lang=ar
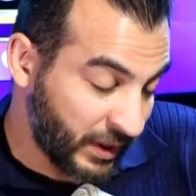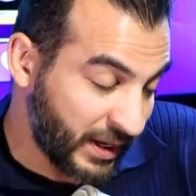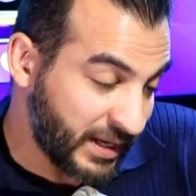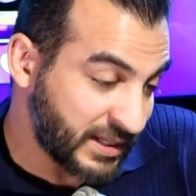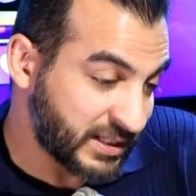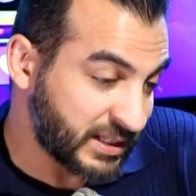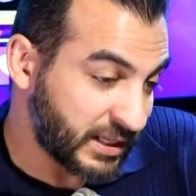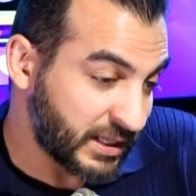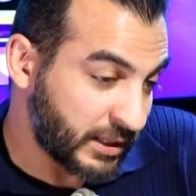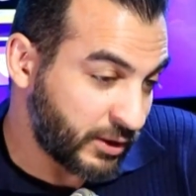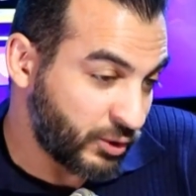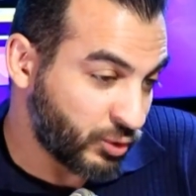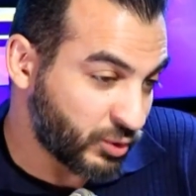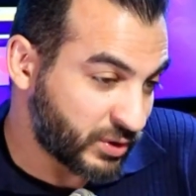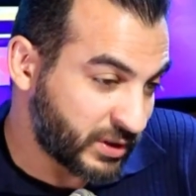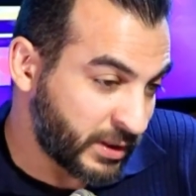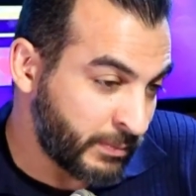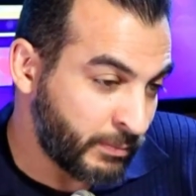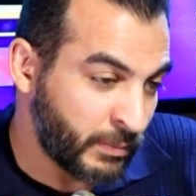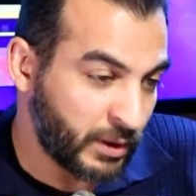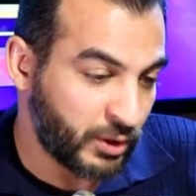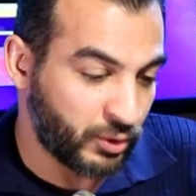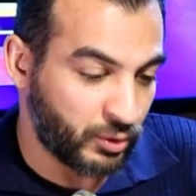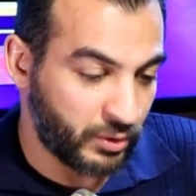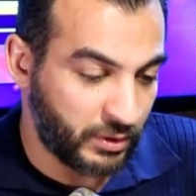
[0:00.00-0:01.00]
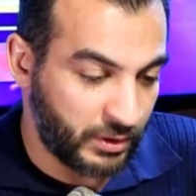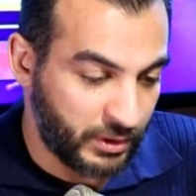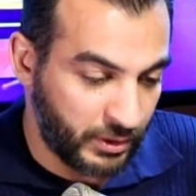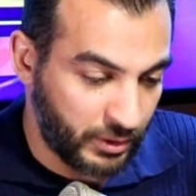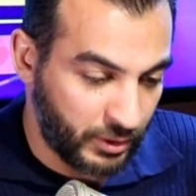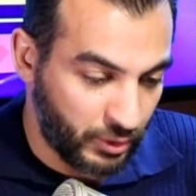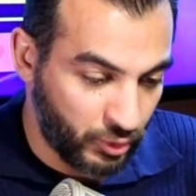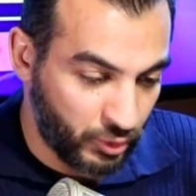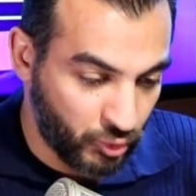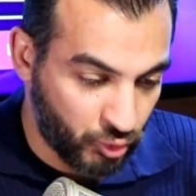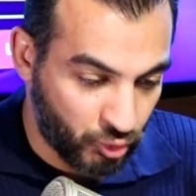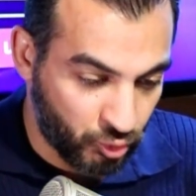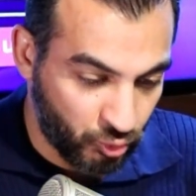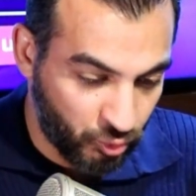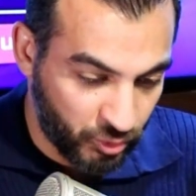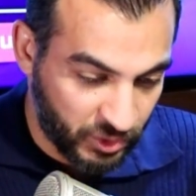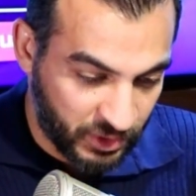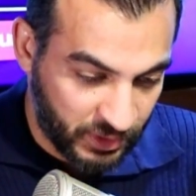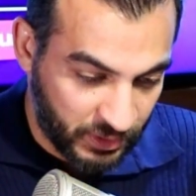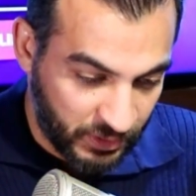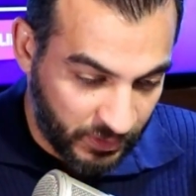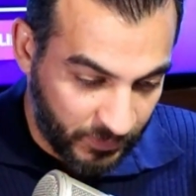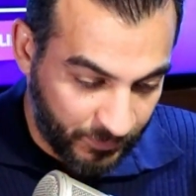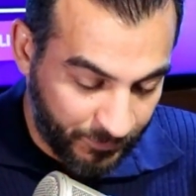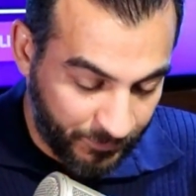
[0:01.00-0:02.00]
هذا يسمى
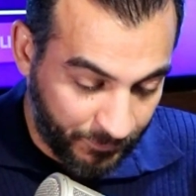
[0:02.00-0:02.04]
نشوز